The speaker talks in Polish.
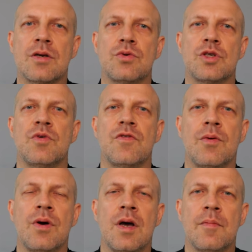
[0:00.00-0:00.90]
którzy
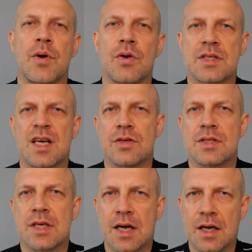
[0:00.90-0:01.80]
mówią, Polska to
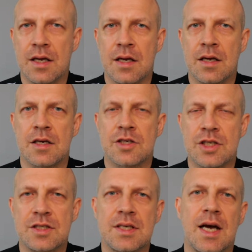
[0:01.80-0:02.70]
jest kraj
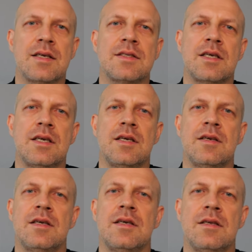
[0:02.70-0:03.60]

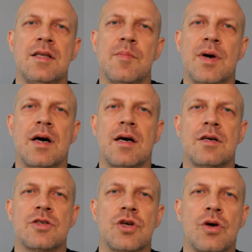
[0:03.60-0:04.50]
chrześcijański i nie
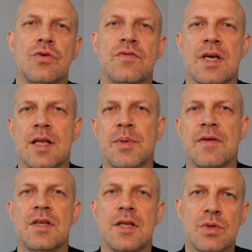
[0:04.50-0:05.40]
ma rządów tak
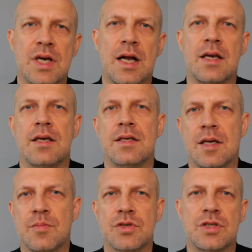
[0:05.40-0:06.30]
naprawdę neutralnych, jest
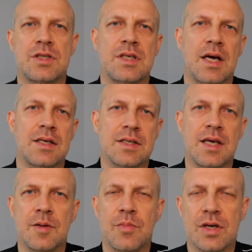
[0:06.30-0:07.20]
albo
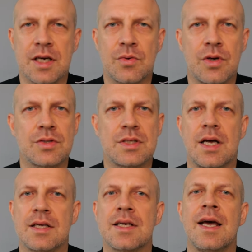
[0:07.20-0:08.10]
chrześcijański, albo atakujący
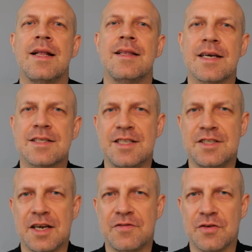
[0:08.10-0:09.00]
nas. Nie chcę
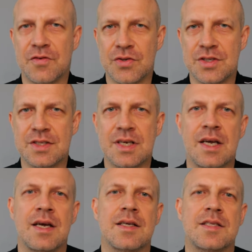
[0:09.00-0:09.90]
dzisiaj w to wchodzić,
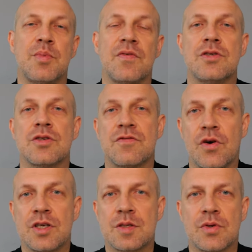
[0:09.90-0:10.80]
chcę powiedzieć o
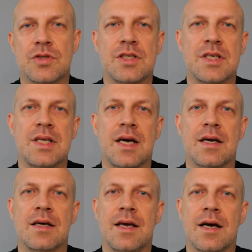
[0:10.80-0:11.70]
swoich
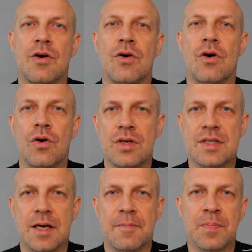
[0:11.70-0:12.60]
spostrzeżeniach jako
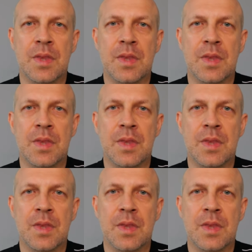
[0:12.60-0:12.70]
ojca.